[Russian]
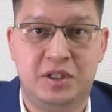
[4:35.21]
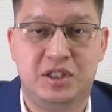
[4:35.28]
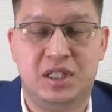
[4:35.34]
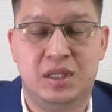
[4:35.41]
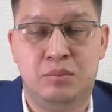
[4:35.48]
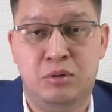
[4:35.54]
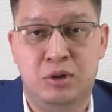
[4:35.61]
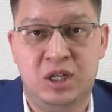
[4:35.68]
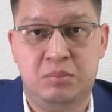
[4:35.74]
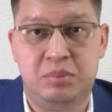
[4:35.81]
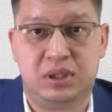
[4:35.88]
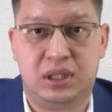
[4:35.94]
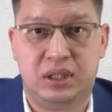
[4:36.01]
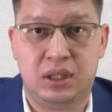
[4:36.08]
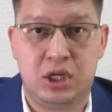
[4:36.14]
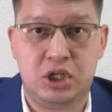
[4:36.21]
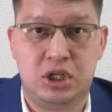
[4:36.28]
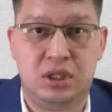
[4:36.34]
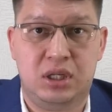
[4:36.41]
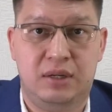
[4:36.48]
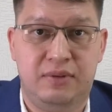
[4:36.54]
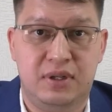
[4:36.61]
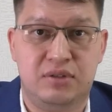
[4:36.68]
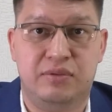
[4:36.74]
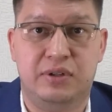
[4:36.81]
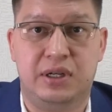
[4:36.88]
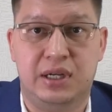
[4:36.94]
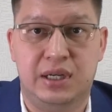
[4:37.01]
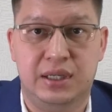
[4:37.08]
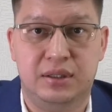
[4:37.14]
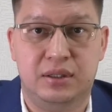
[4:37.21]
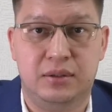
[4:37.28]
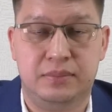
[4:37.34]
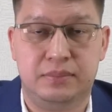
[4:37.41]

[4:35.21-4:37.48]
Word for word: наиболее подходящий для вас вариант.